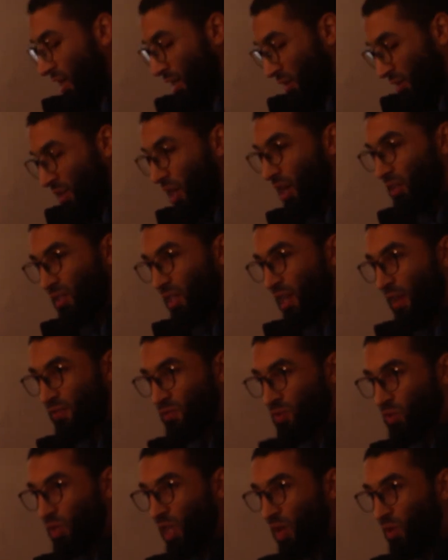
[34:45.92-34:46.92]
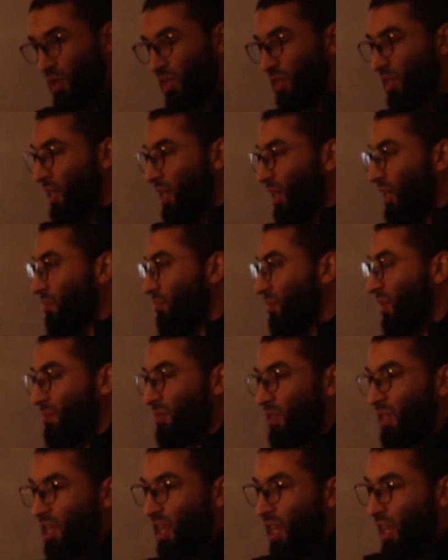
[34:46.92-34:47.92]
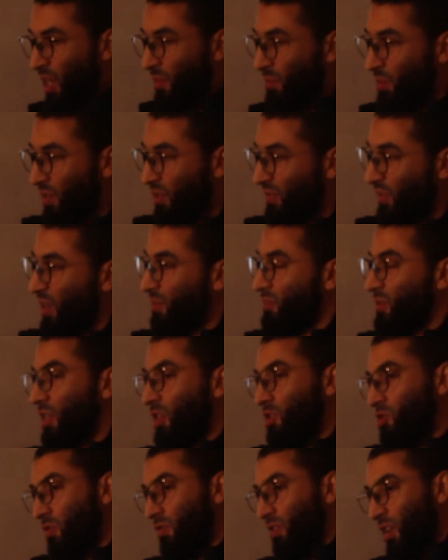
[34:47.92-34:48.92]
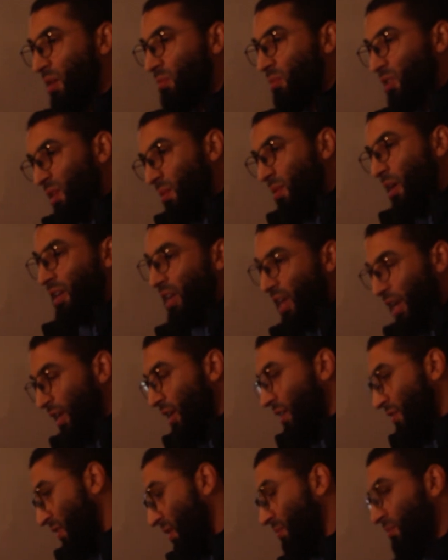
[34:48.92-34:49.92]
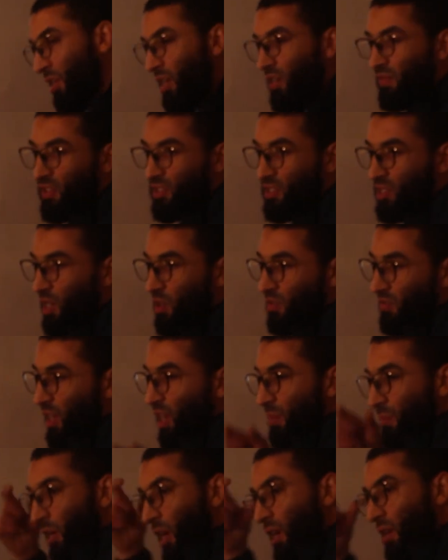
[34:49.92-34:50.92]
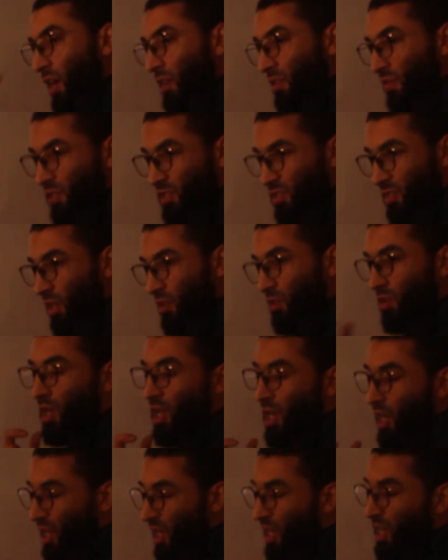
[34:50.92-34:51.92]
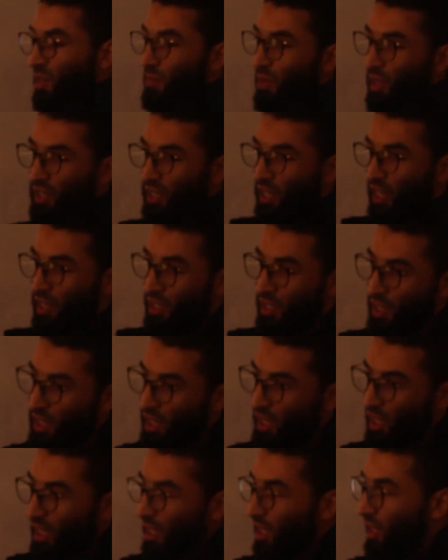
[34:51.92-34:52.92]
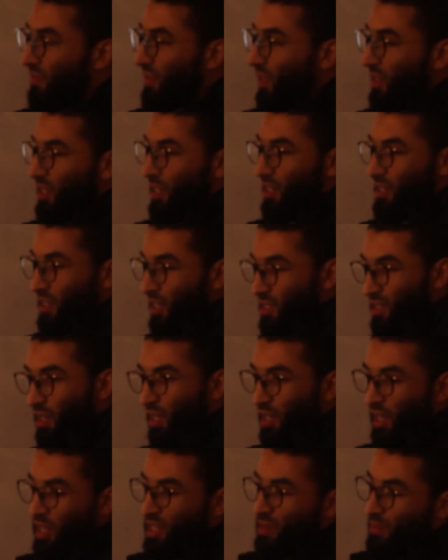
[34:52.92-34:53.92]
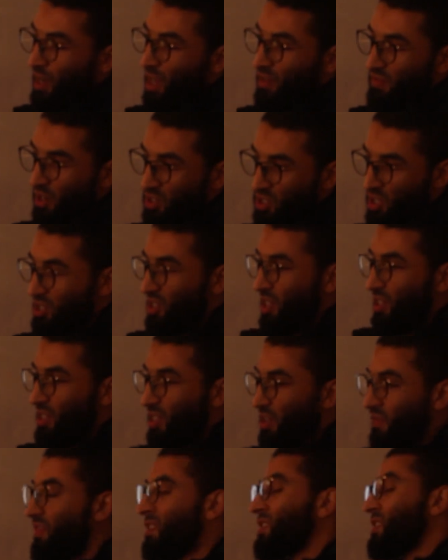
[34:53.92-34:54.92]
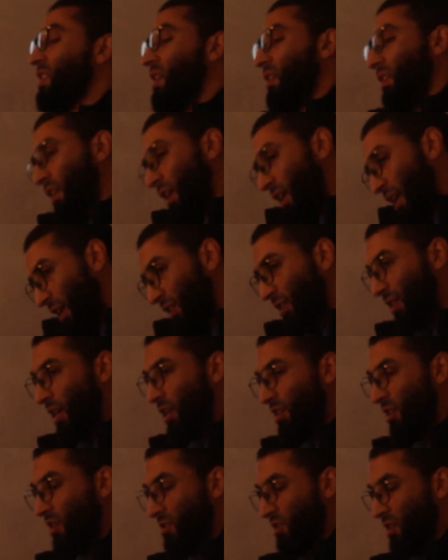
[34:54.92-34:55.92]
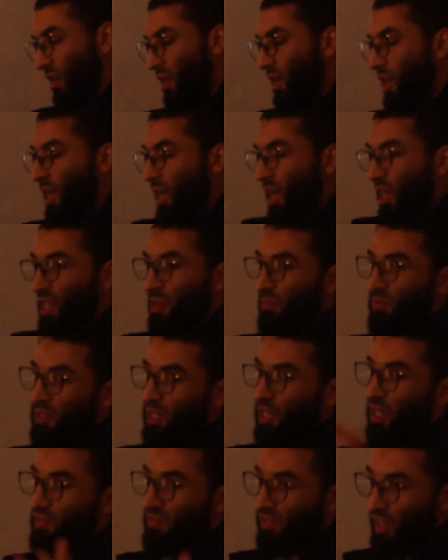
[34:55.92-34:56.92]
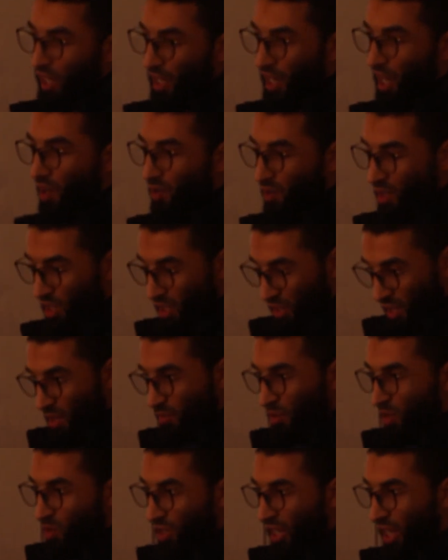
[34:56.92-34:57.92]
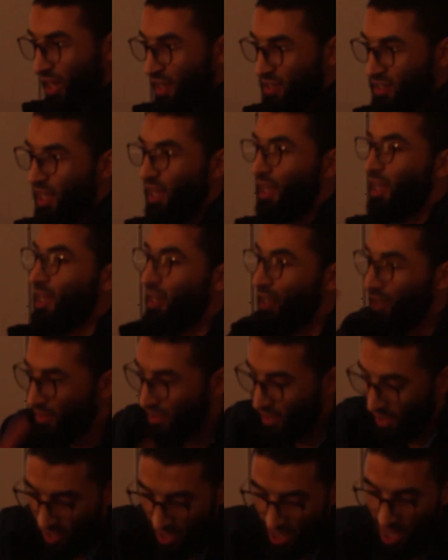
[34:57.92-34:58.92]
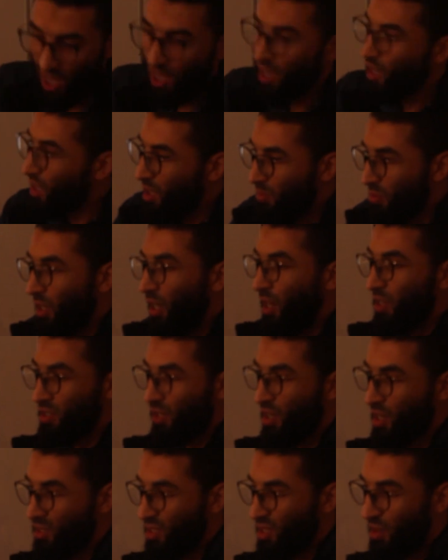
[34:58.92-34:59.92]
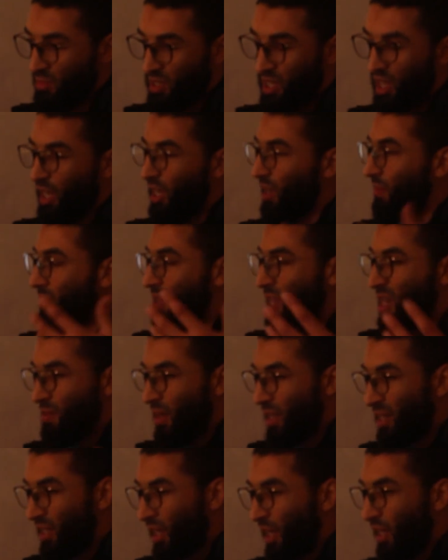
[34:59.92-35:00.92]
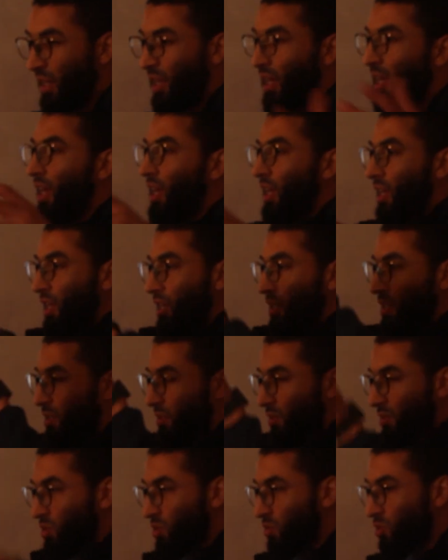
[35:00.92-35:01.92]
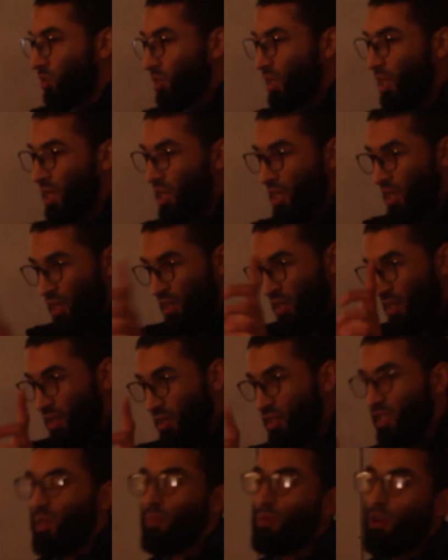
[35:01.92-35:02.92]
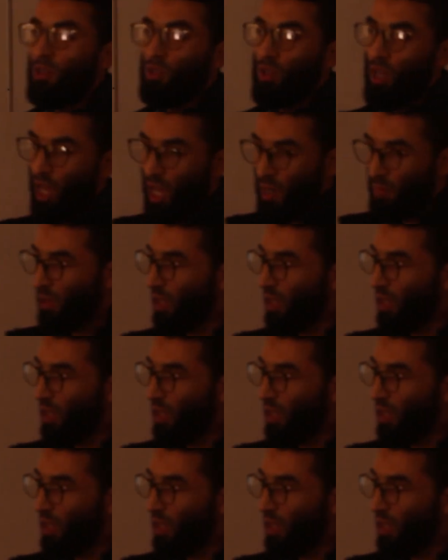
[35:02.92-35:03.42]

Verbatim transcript: الضغط نفسه دوت بيبتدي ده انبوت فيبتدي يشوف الانبوت ده معناه ايه فيبتدي يفسره في اي بي اي هتفسره آه، اللي بعد كده آه، فتح السيستم هنادي بقى على الفانكشن عشان تتنفذ دي حاجه ثانيه هتحصل يبتدي يفتح الكاميرا ويجهزها ده ليها اي بي ايز خاصه بيها يبتدي بعد كده يعرض الصوره دي برضه ليها اي